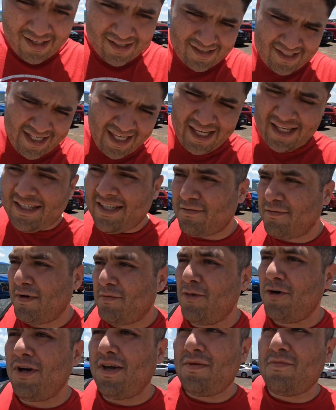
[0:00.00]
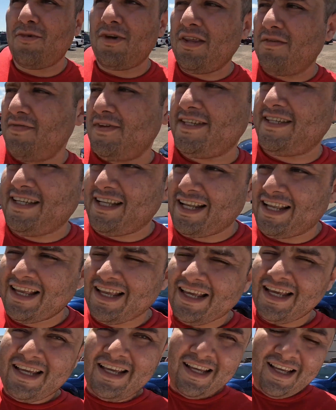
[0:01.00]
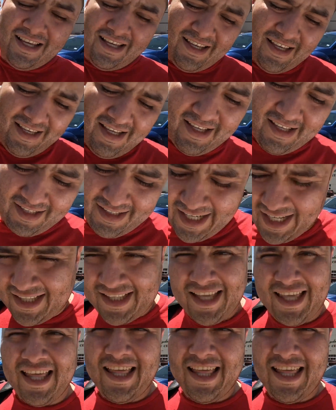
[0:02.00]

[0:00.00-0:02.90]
sí, sí fue muy, muy difícil. Traté